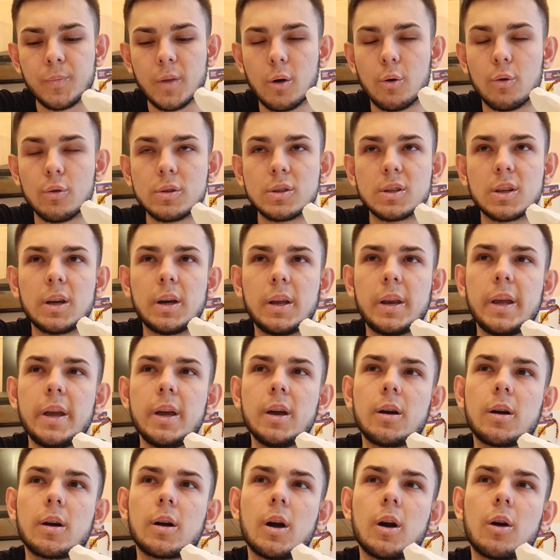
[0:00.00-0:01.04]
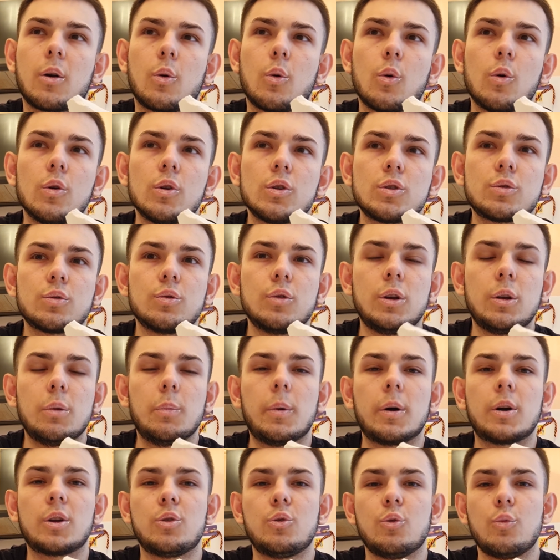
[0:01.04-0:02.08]
Он скорее к кокосу,
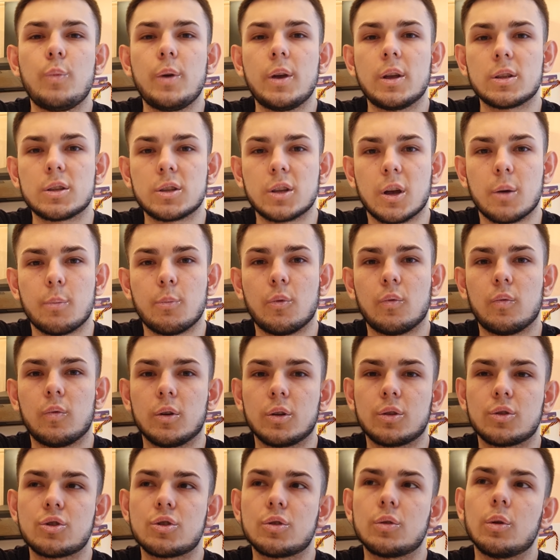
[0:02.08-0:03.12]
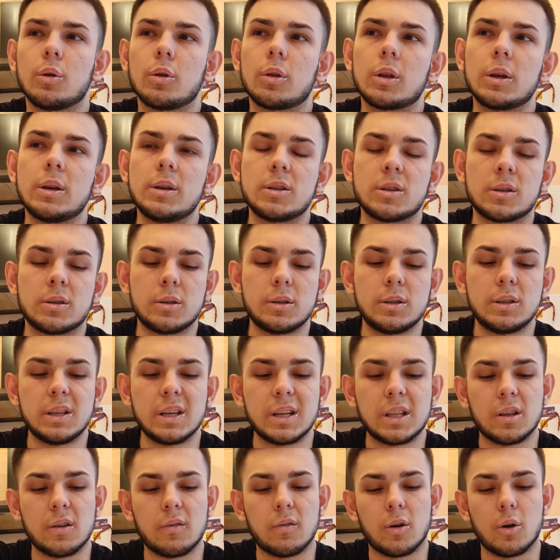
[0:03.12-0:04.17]
либо к тюменскому, вот что-то из
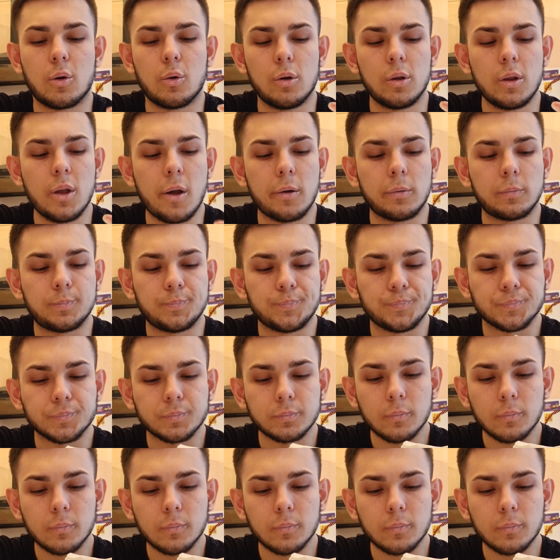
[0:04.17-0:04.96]
этого рода.